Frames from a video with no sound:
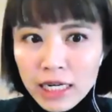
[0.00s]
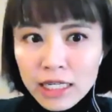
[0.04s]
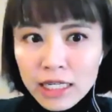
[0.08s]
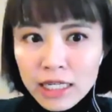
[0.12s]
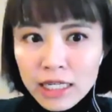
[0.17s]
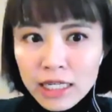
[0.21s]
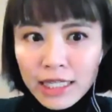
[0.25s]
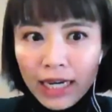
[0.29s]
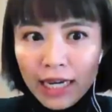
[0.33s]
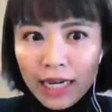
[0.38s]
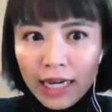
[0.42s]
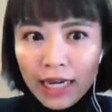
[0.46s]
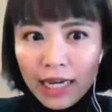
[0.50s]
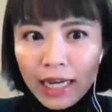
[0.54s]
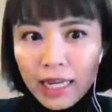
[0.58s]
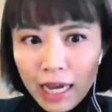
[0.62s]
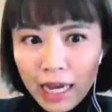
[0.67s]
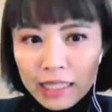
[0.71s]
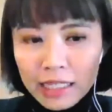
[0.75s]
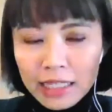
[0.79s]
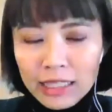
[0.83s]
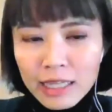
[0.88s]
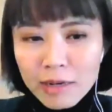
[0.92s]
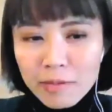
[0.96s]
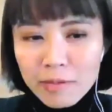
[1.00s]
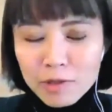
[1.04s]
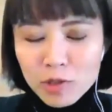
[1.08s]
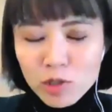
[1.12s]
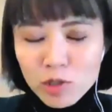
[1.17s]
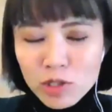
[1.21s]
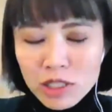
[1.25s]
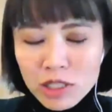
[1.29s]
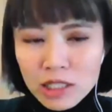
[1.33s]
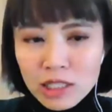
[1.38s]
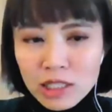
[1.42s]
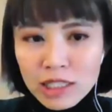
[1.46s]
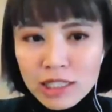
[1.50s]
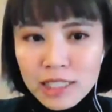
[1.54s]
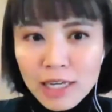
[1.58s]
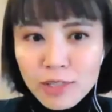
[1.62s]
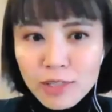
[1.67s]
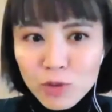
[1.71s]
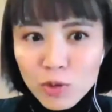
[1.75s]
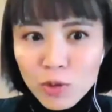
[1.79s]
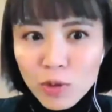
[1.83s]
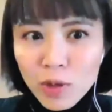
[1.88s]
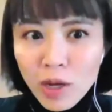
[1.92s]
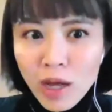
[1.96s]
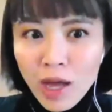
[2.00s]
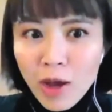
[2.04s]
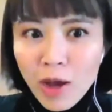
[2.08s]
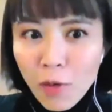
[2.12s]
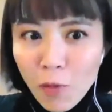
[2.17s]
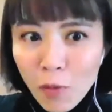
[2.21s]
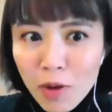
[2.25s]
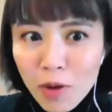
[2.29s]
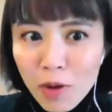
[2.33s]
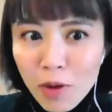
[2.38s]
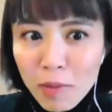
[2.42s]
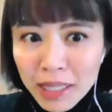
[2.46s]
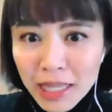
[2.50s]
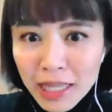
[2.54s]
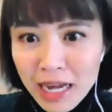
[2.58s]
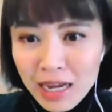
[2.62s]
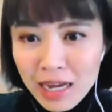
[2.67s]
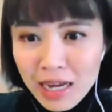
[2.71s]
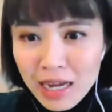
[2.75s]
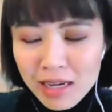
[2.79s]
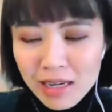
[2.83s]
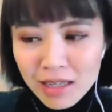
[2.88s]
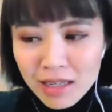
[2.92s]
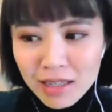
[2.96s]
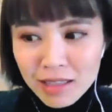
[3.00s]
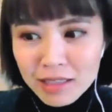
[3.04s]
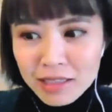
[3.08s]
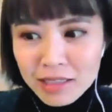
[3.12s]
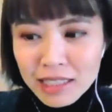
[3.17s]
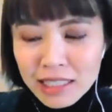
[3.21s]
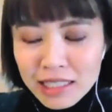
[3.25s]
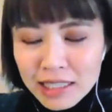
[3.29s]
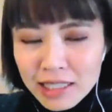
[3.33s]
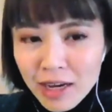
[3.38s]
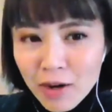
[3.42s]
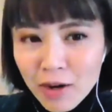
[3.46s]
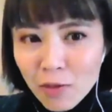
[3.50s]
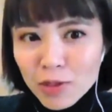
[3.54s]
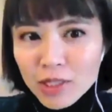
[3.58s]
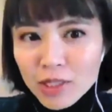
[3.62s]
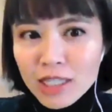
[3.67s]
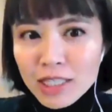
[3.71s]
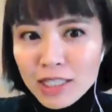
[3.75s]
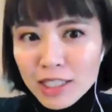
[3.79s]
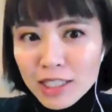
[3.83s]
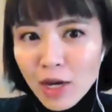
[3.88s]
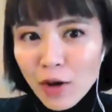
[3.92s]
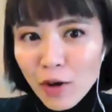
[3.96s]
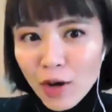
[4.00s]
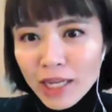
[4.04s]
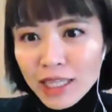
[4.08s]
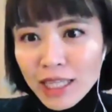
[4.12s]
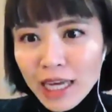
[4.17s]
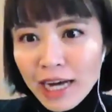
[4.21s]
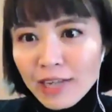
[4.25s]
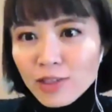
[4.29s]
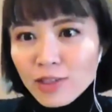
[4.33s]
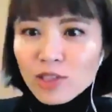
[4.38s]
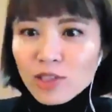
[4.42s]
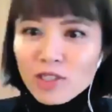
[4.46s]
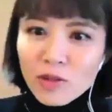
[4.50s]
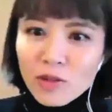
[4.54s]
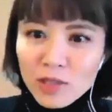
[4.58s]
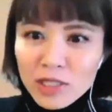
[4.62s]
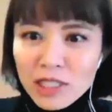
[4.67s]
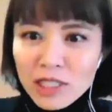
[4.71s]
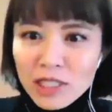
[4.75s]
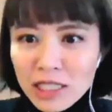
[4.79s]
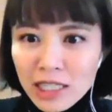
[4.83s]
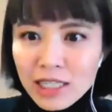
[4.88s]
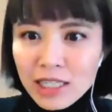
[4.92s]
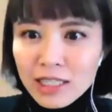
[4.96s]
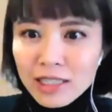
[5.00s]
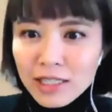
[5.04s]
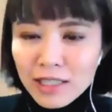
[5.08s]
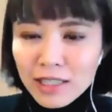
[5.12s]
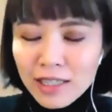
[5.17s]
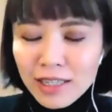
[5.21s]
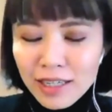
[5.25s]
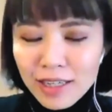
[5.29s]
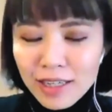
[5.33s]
丽在爱你，他们就是私底下说我要买他的课，你知道我真的超爱他，就这种系列的。